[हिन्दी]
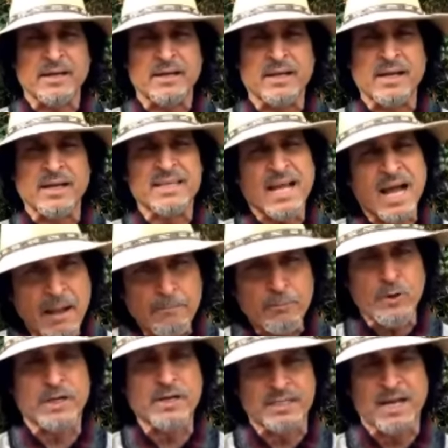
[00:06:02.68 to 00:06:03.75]
करेगा क्या
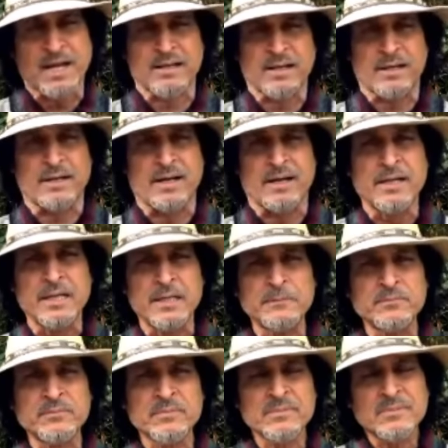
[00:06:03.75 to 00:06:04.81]
आपको इकट्ठा करेगा
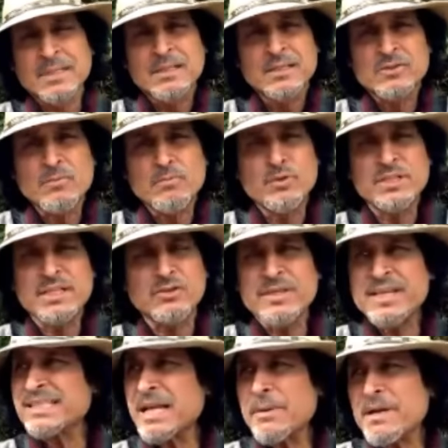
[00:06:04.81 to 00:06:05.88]
तो मुझे तो
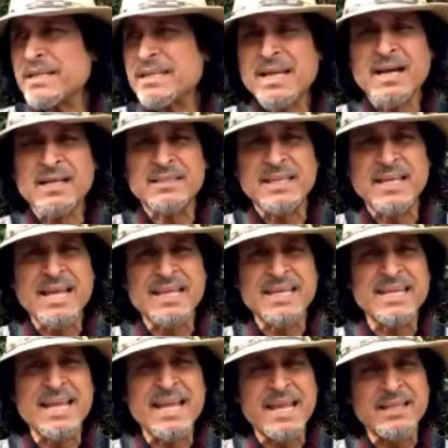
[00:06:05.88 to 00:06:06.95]
ये समझ नहीं आती है कि
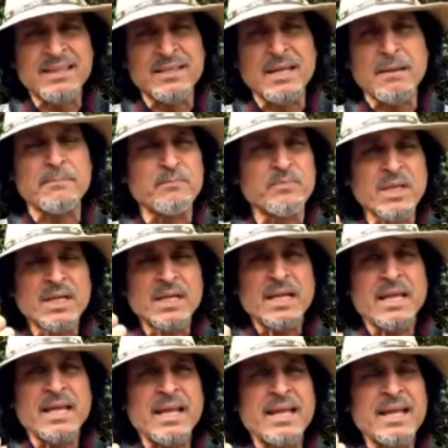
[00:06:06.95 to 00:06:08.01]
ये इतनी
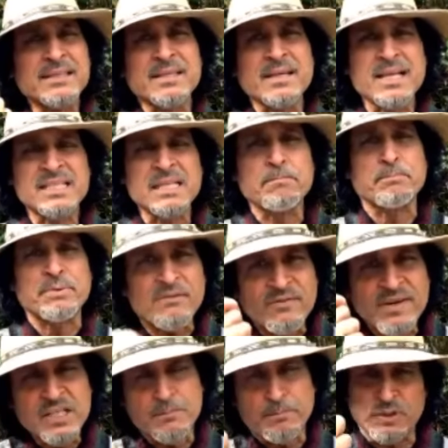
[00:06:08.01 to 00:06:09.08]
ए, एक तरह से
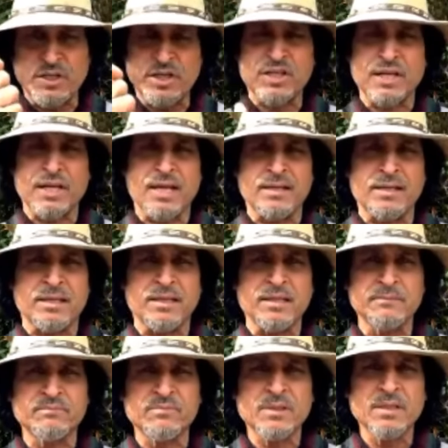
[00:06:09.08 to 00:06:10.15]
प्रिवलिश पोजीशन है इनकी
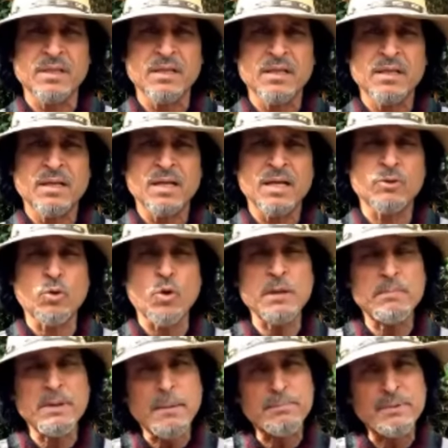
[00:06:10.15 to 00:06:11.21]
कोई
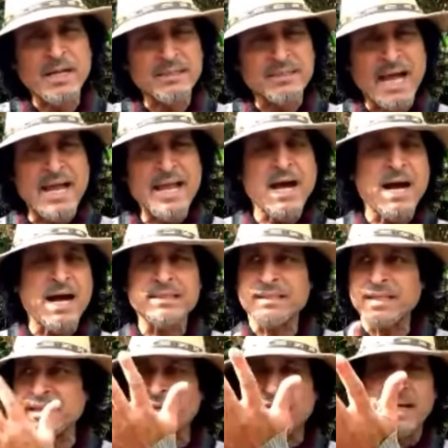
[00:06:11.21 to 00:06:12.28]
भी अपना दाया हाथ
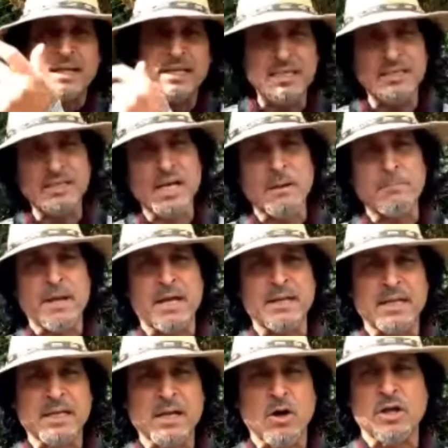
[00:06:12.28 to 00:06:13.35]
दे देगा इनकी जगह पे
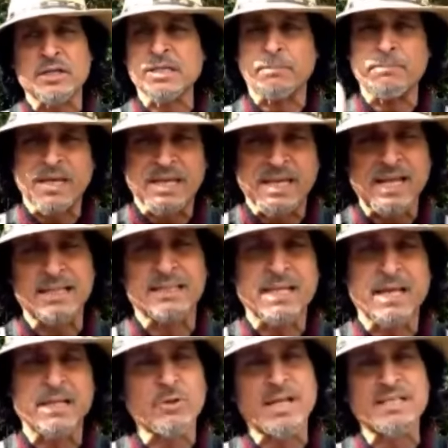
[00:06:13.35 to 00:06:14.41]
आने का और जब ये खेलते
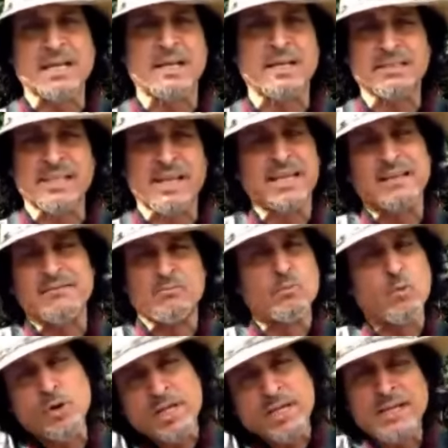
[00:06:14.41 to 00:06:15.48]
हैं तो ऐसा लगता है कि
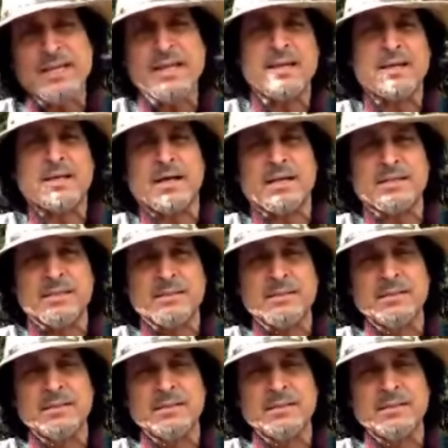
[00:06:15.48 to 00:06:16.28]
मूड ही नहीं है इनका आज